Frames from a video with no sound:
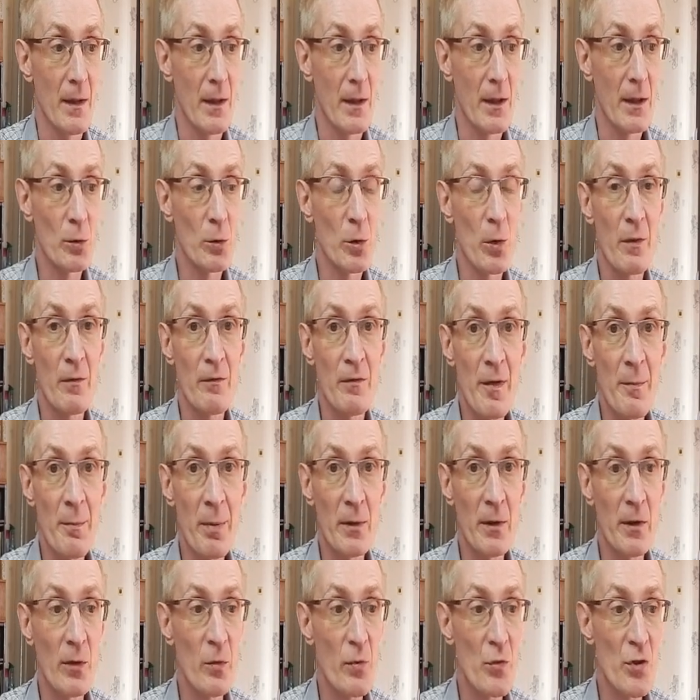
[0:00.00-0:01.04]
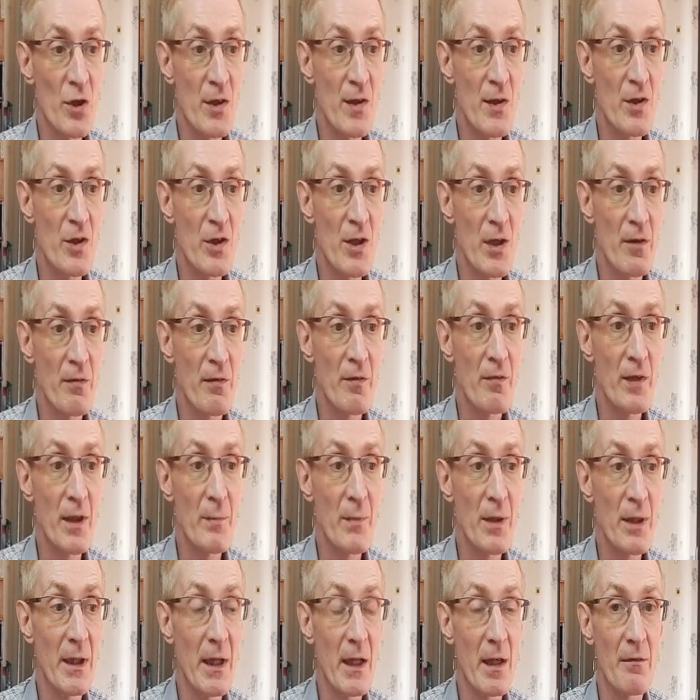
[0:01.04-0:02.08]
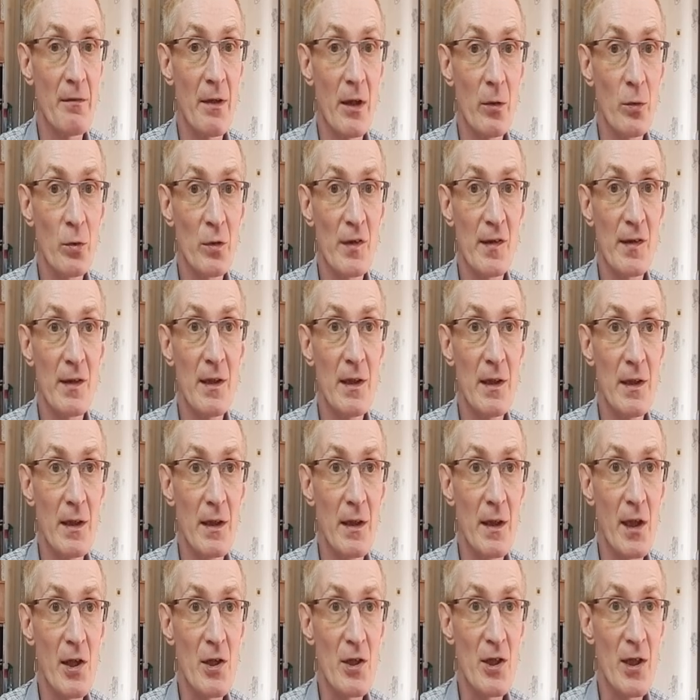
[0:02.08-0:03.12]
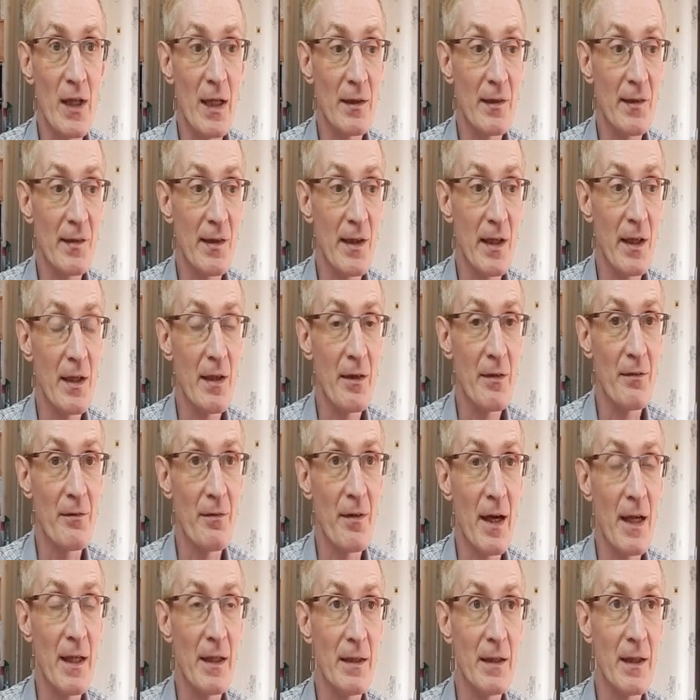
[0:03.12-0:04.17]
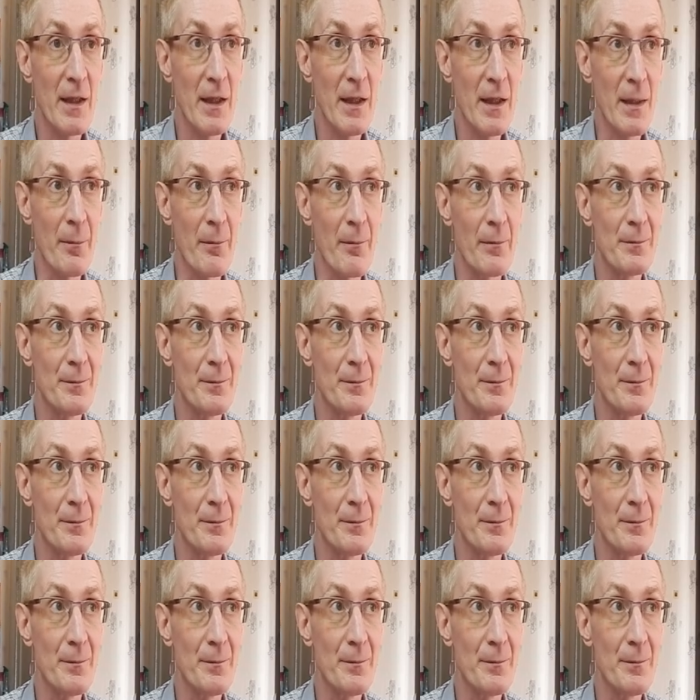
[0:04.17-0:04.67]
которым выпала участь жить во времена революции и гражданской войны.